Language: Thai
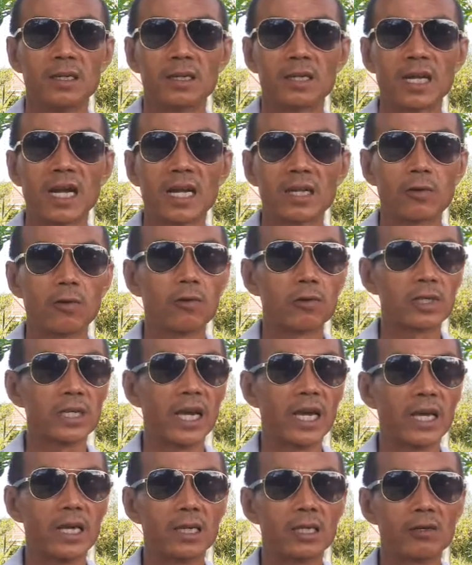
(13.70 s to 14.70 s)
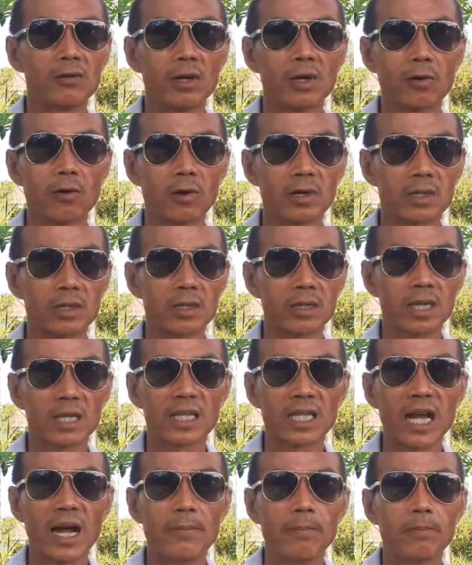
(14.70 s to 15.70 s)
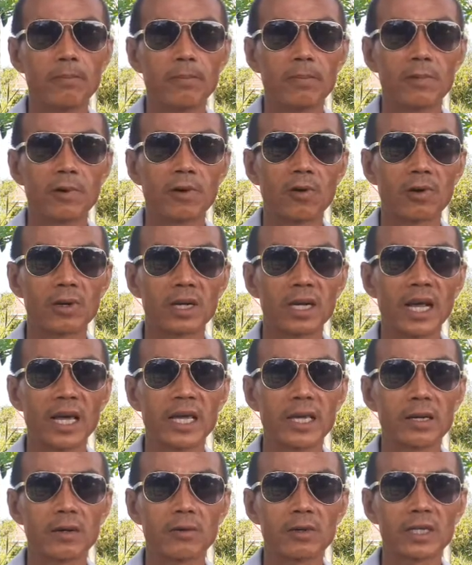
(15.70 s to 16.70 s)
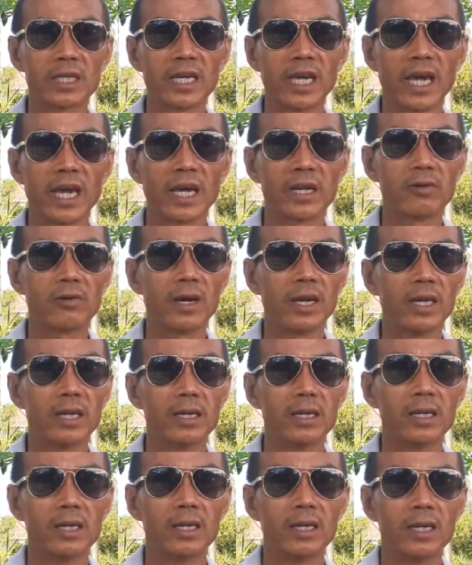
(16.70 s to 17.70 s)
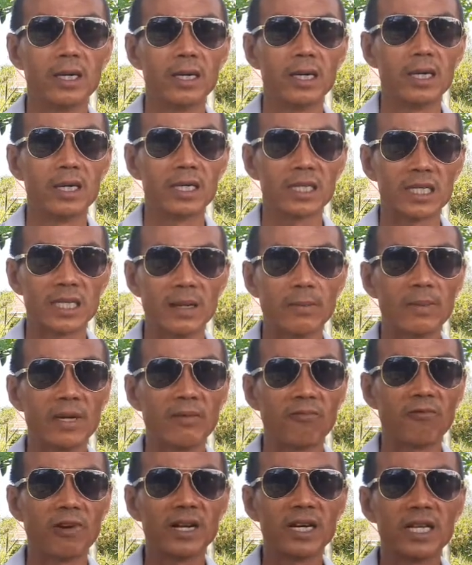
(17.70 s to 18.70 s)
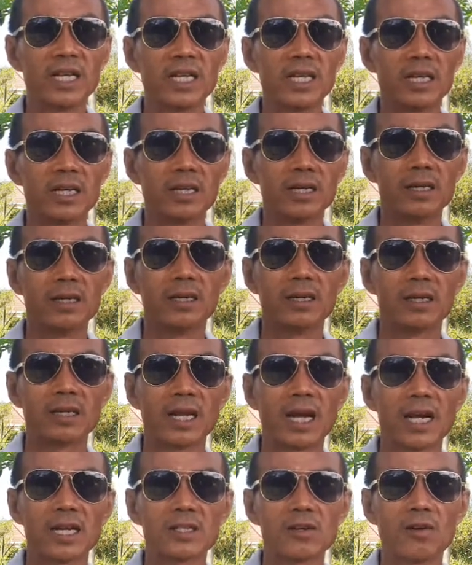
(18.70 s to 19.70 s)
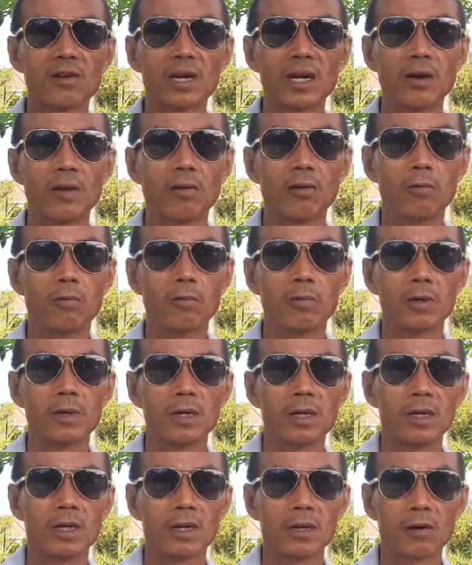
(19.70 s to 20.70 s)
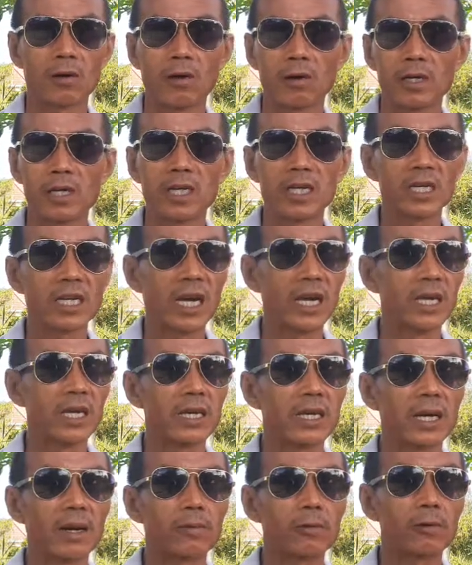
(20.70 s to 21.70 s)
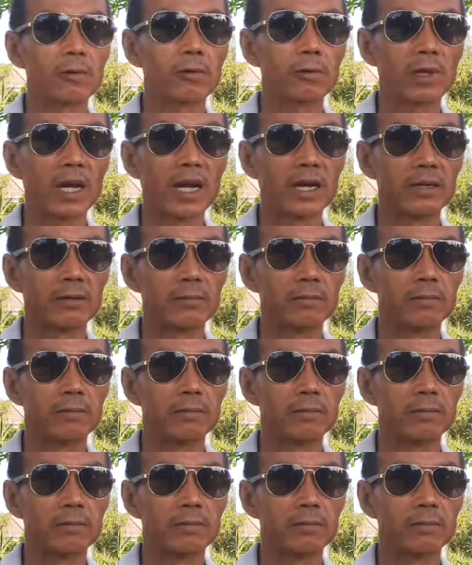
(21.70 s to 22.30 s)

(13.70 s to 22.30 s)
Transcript: ถ้าถูกใจช่วยกดติดตามกดไลค์กดแชร์ให้ด้วยสำหรับวันนี้ทางช่องเราก็ดีใจกับทุกๆท่าน